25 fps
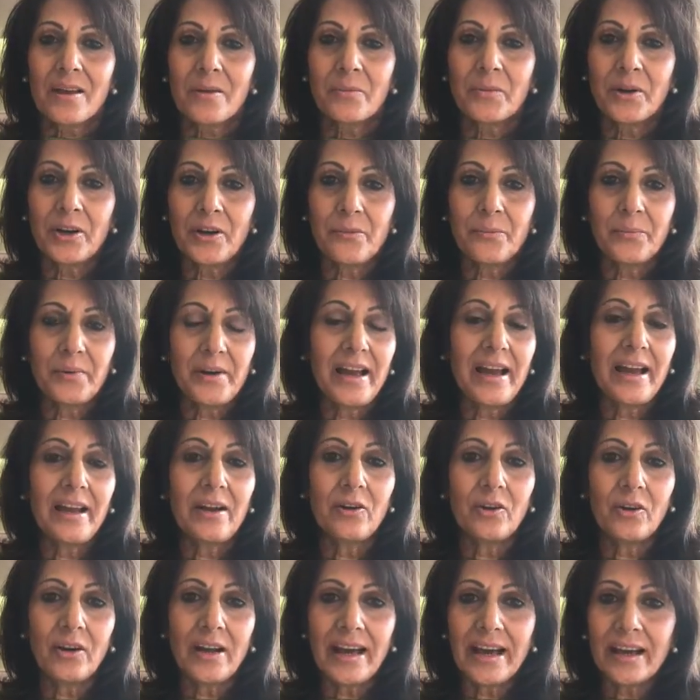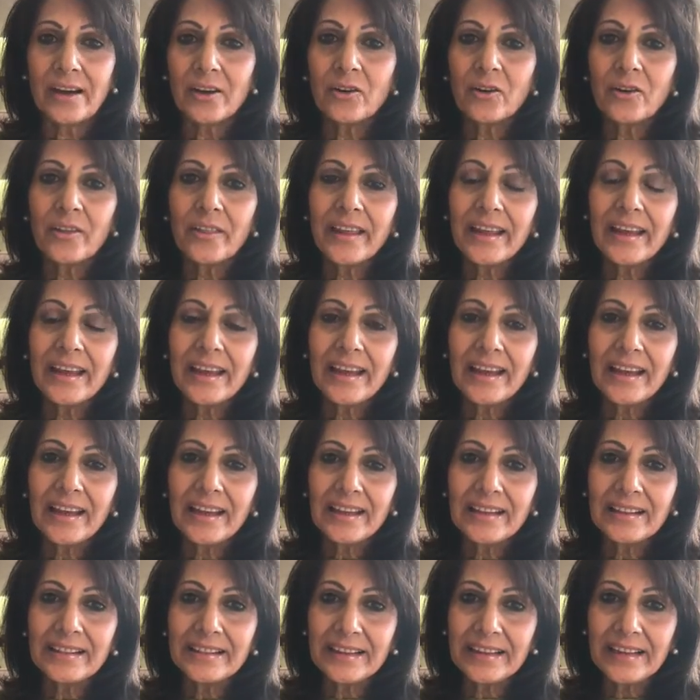Bueno, pues a lo largo
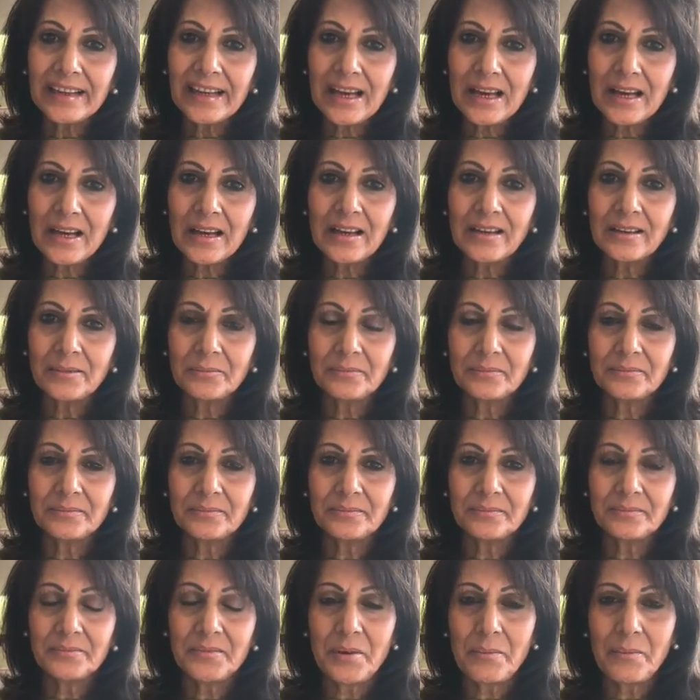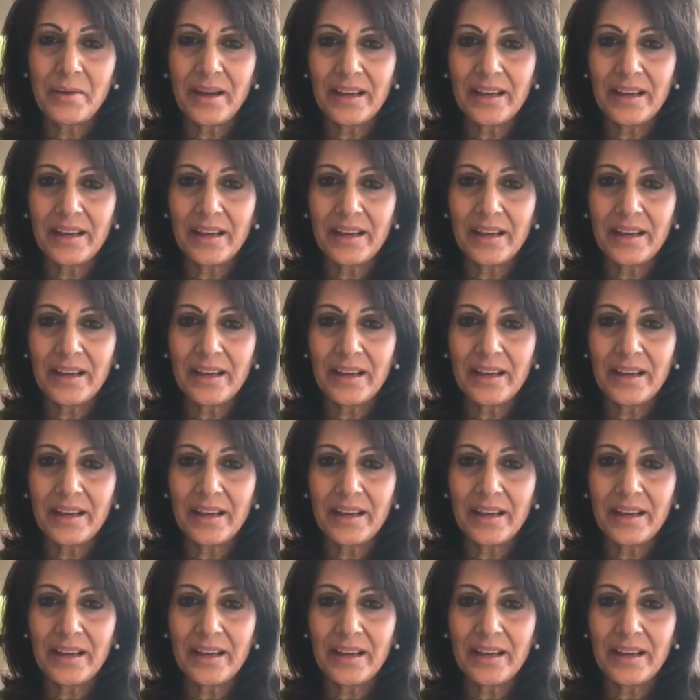del día mm, me